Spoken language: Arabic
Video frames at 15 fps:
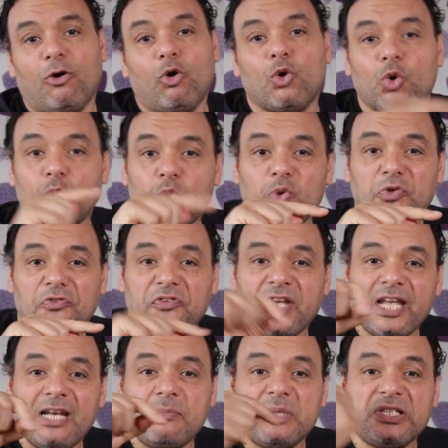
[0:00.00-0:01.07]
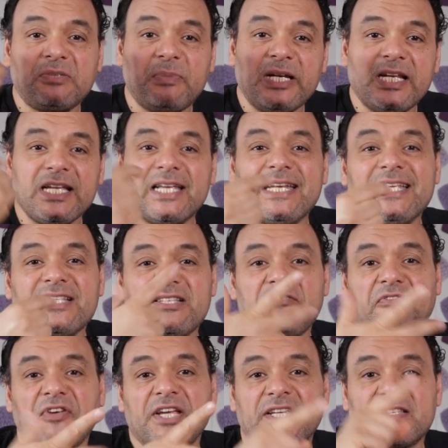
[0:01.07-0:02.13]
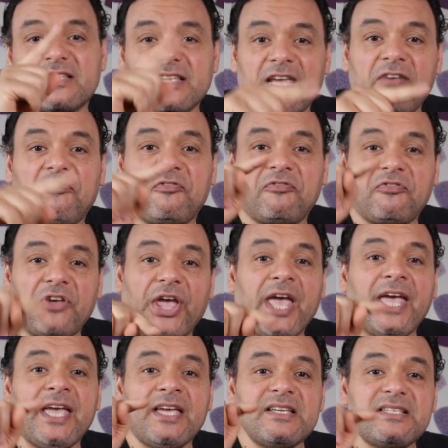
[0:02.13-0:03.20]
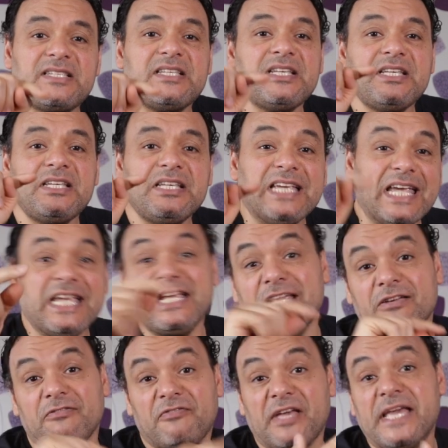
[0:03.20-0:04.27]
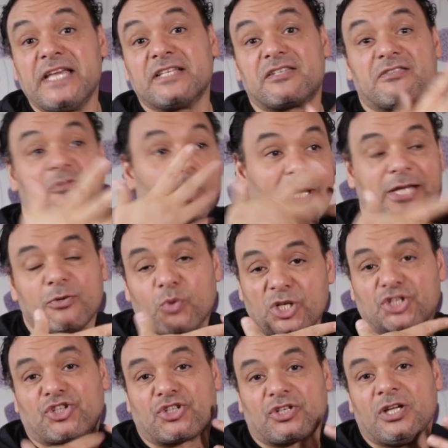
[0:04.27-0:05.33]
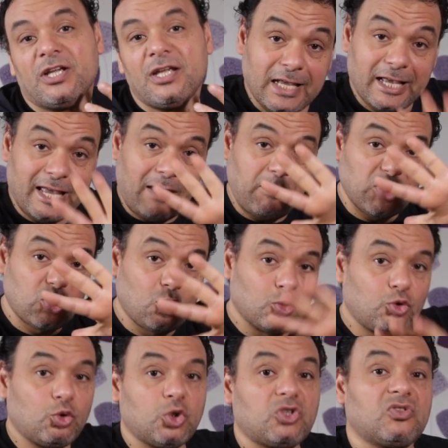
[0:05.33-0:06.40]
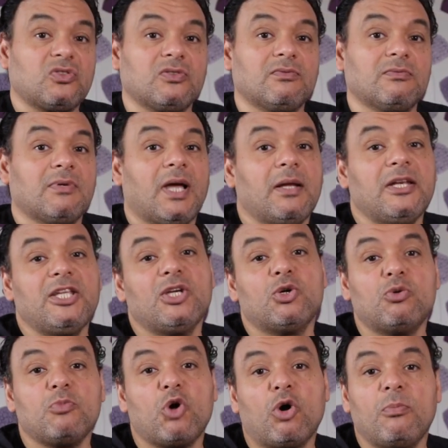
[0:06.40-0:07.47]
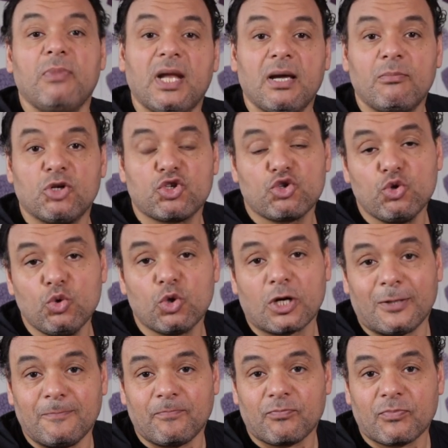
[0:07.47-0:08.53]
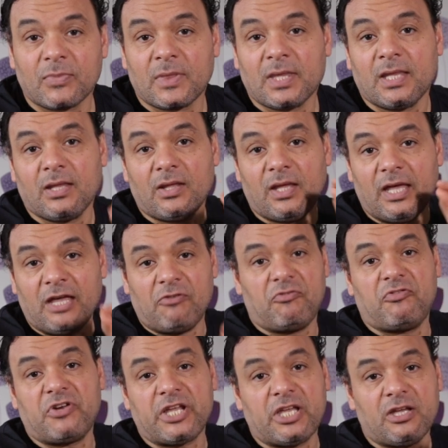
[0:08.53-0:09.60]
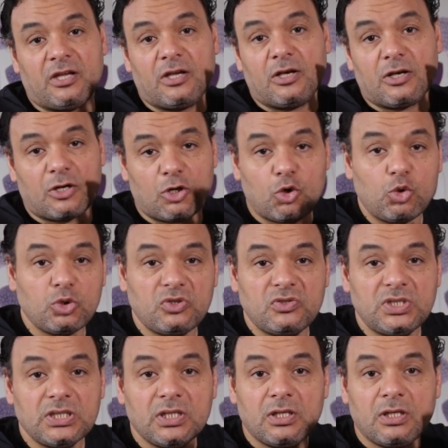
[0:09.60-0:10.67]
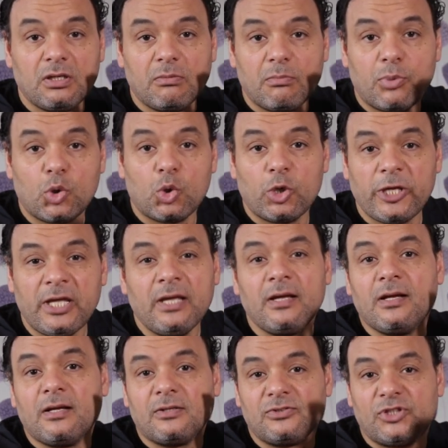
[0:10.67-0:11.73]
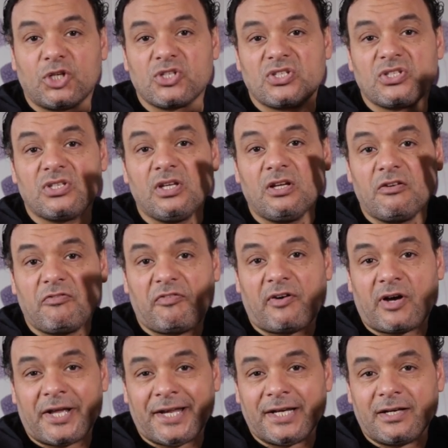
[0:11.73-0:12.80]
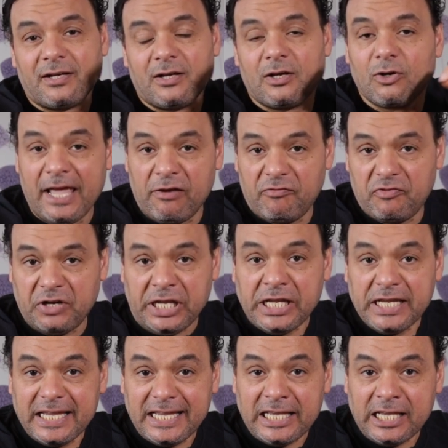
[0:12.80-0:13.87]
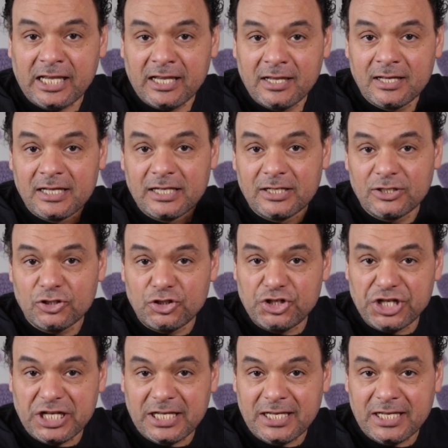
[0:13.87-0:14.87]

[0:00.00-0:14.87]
حروف كلمه بالانجليزي فيس اف اي سي اي فيس وش خمس خطوط ليهم جمله مشهوره every good boy does fine every e g